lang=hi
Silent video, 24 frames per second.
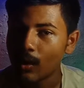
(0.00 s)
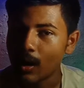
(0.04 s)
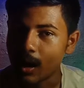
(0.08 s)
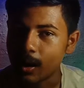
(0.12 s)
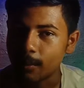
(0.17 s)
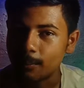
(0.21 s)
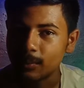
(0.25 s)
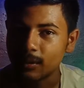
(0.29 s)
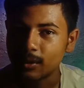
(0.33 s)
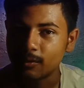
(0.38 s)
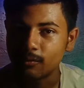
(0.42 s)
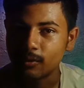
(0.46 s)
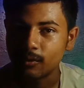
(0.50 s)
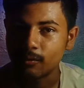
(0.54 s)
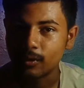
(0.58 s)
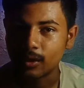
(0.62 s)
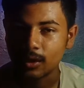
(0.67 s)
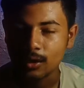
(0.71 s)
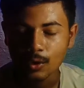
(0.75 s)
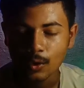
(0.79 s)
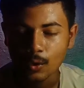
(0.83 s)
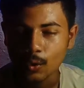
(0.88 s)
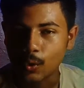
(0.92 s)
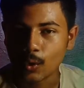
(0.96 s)
अपने
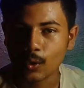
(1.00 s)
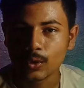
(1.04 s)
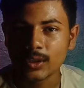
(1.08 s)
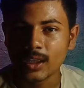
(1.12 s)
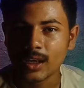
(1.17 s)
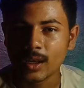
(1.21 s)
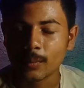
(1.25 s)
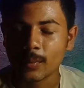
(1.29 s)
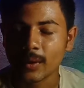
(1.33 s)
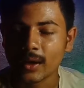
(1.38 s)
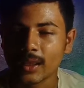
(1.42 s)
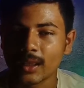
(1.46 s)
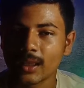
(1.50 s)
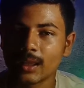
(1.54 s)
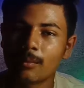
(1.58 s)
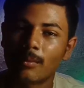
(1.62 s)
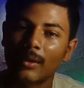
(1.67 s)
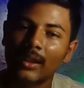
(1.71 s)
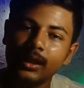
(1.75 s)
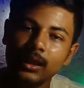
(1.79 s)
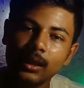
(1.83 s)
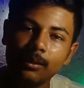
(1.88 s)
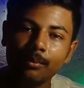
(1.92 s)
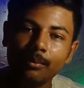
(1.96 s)
व्यूवर खो देने पड़ेंगे
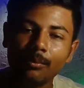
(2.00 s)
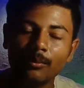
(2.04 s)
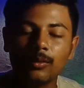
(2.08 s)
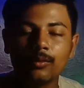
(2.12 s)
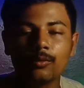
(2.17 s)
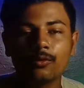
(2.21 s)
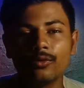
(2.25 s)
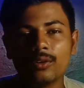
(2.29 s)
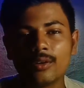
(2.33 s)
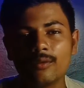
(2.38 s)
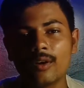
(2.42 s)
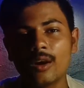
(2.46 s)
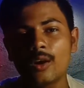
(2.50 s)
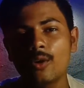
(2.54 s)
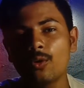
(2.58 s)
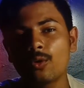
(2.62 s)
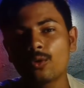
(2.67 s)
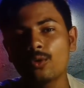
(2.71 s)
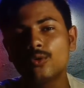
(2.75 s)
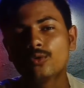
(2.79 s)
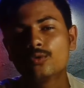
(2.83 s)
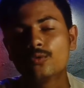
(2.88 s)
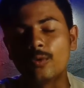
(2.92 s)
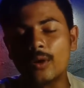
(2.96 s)
मतलब व्यूवर
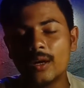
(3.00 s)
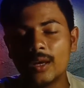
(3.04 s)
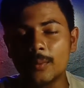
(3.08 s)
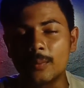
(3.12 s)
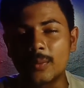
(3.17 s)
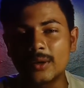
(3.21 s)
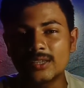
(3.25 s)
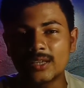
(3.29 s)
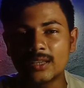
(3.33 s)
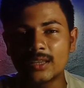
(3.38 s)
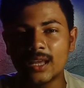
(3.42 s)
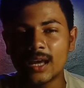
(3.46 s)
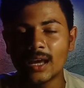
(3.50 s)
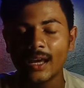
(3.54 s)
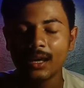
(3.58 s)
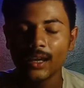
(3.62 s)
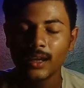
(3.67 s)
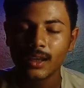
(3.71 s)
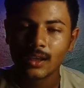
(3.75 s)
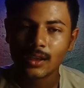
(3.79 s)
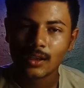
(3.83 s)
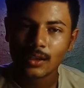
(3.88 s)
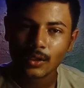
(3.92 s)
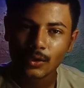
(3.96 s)
लोग को वही पसंद आए